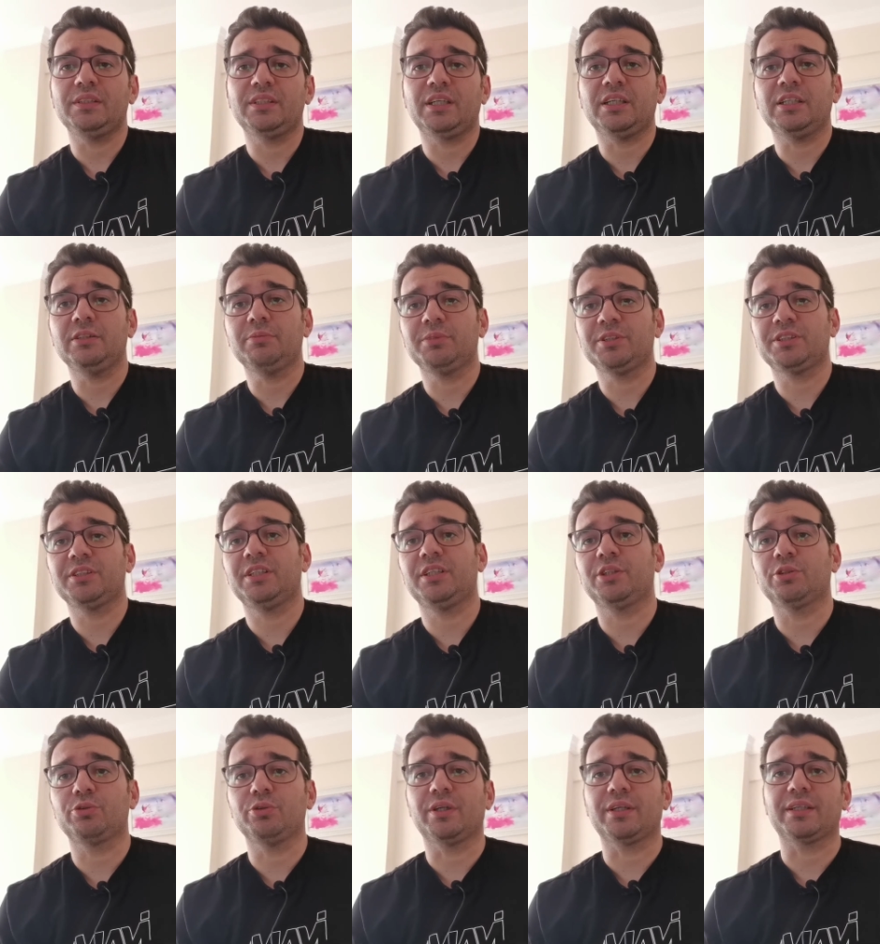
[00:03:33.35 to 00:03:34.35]
takılması
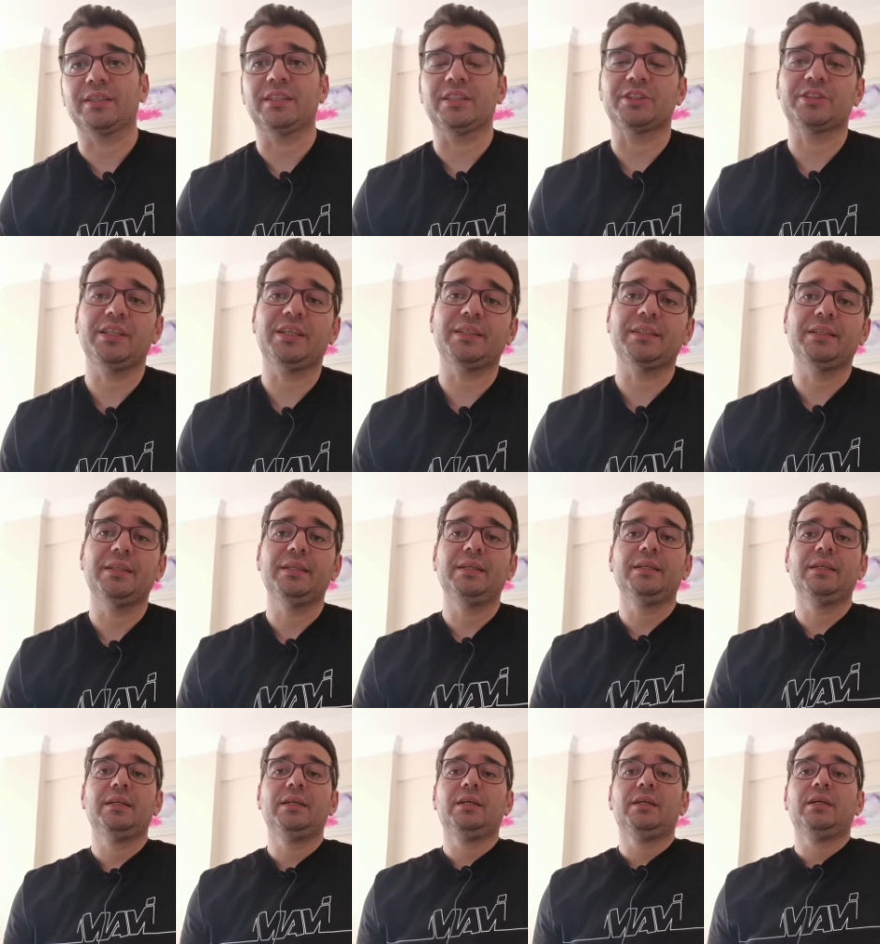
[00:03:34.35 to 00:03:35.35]
gerekiyor arkadaşlar.
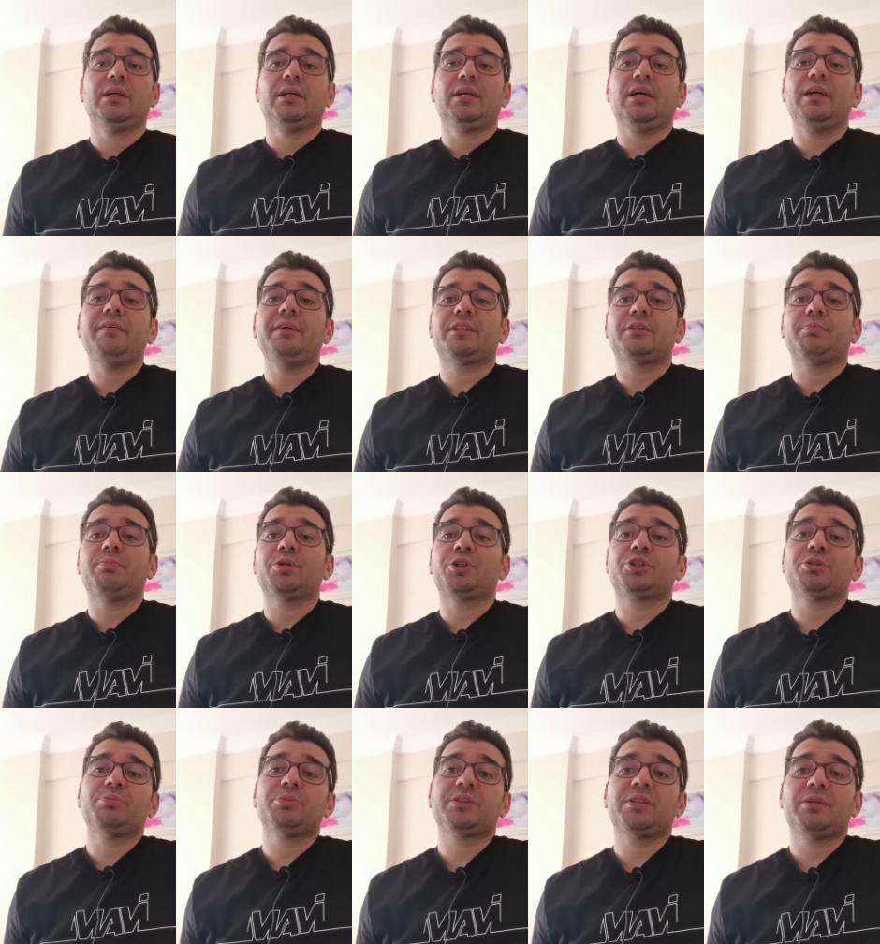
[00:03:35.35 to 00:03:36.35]
Evet
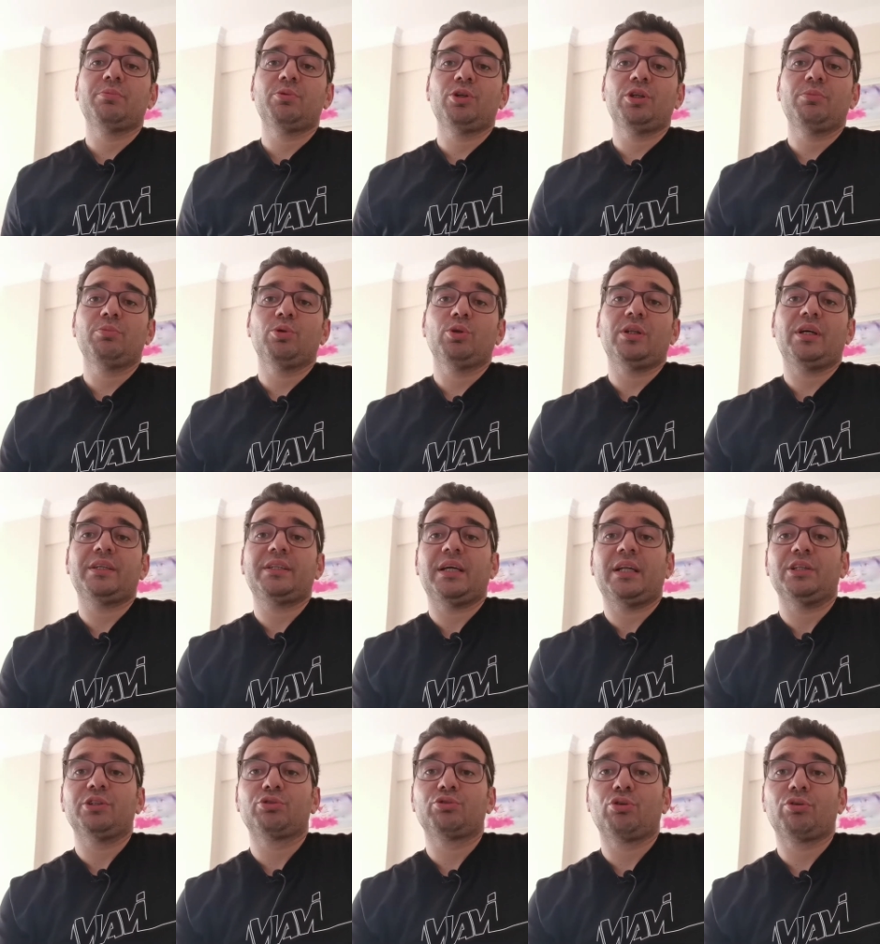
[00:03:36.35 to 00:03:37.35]
başımıza böyle bir olay
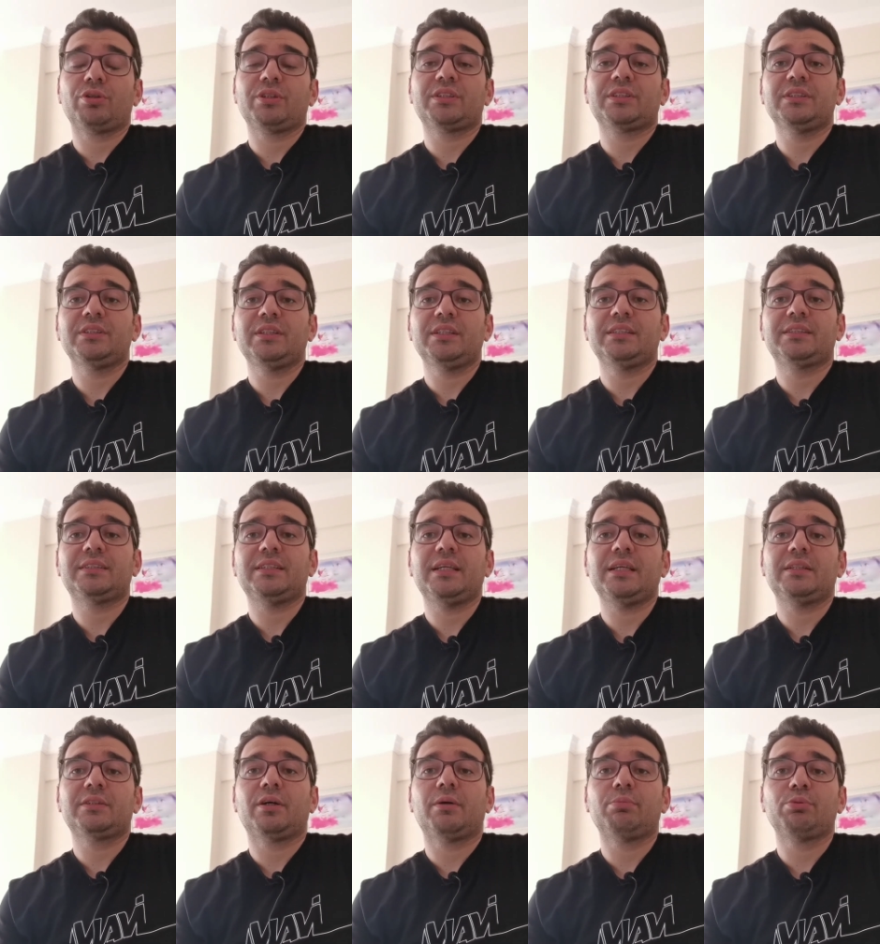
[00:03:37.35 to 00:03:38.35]
geldi. Sonrasında
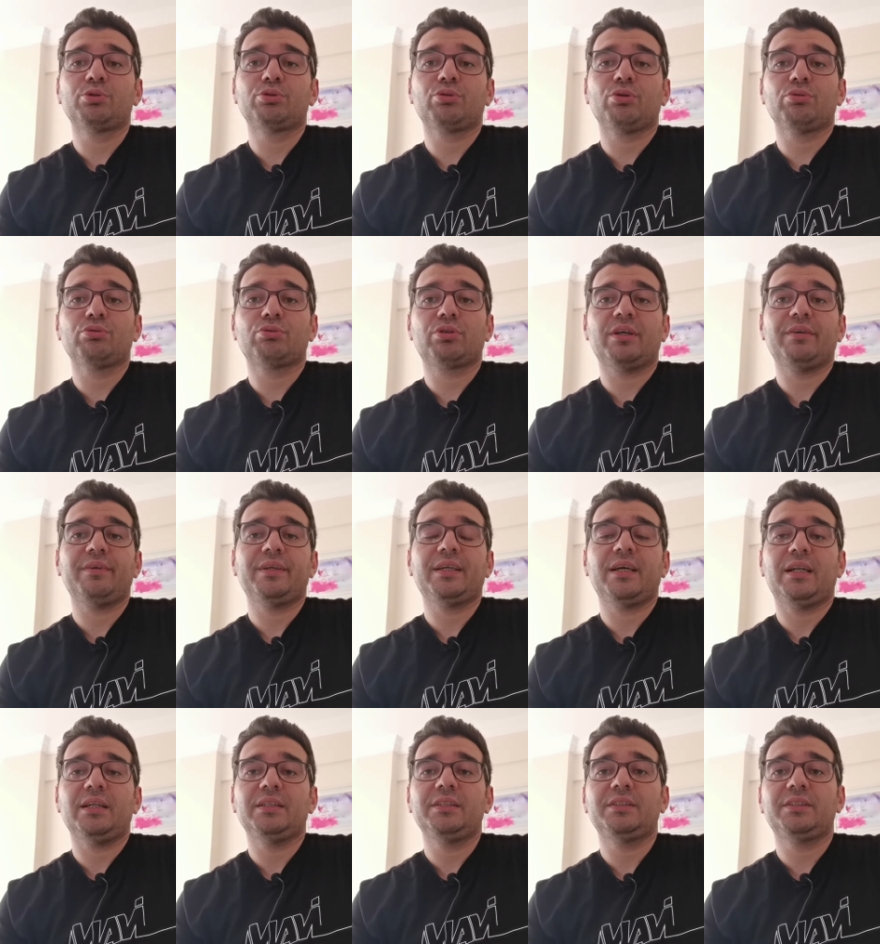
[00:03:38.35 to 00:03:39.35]
ise taburcu olduk eve
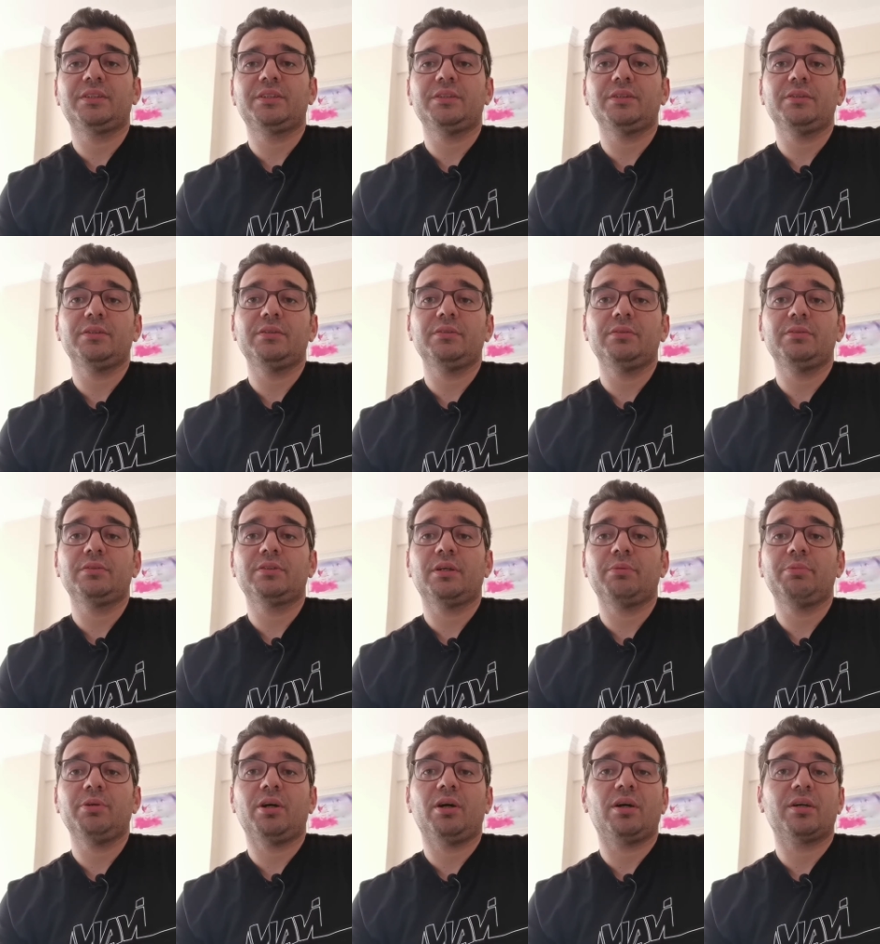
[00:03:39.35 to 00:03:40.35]
geldik. Ee,
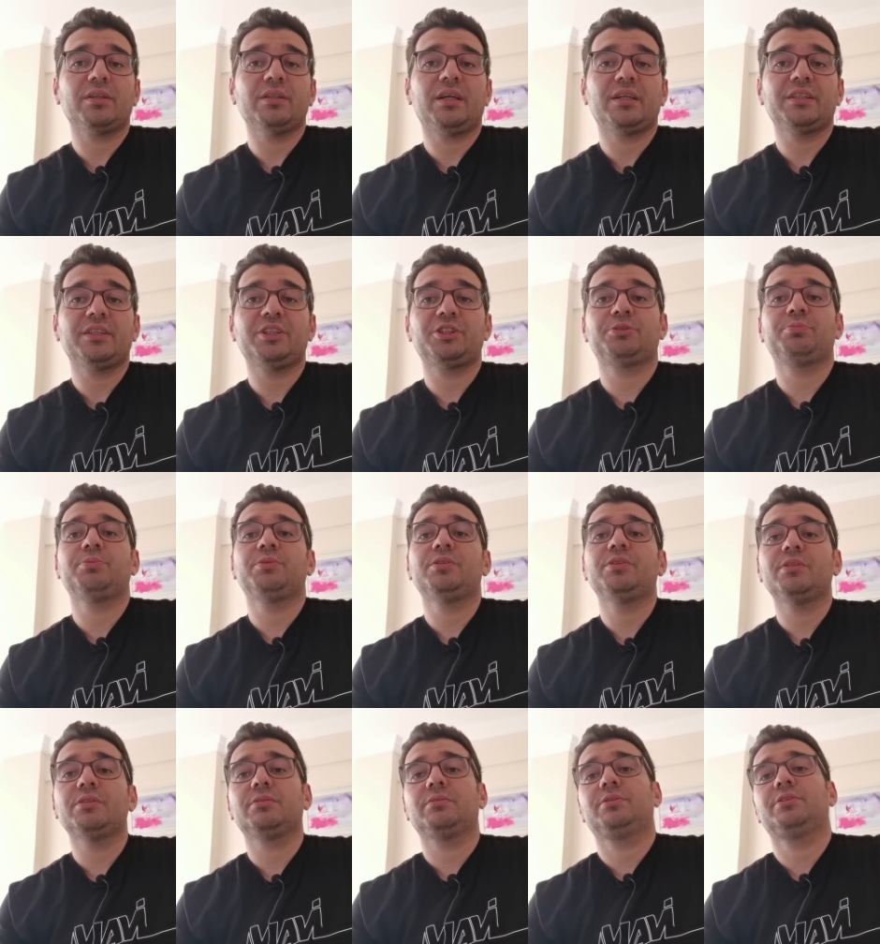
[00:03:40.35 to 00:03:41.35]
tabi ağrılar
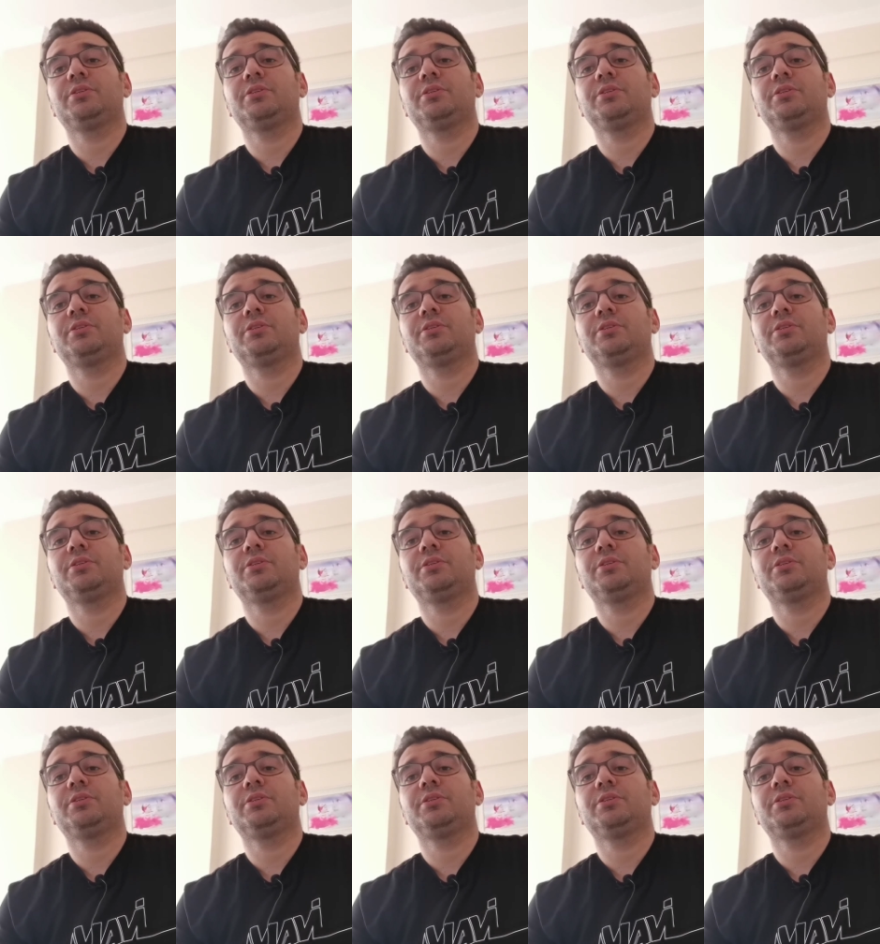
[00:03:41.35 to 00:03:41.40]
geçmedi.